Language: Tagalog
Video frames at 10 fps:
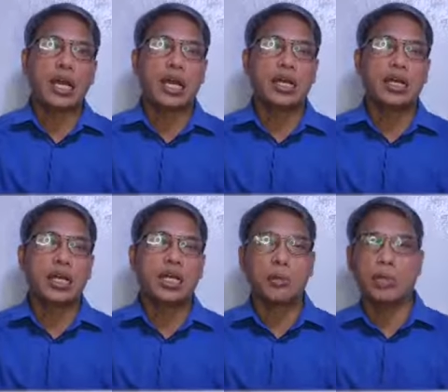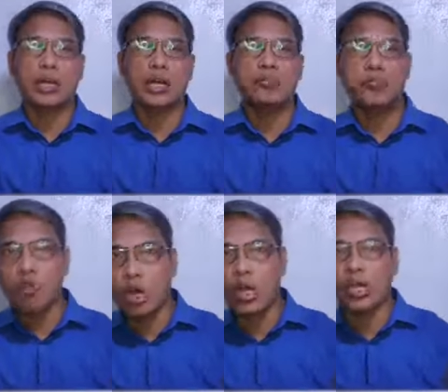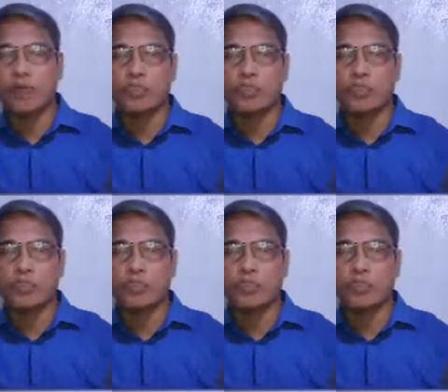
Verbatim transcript: ang uh, kabilang buhay.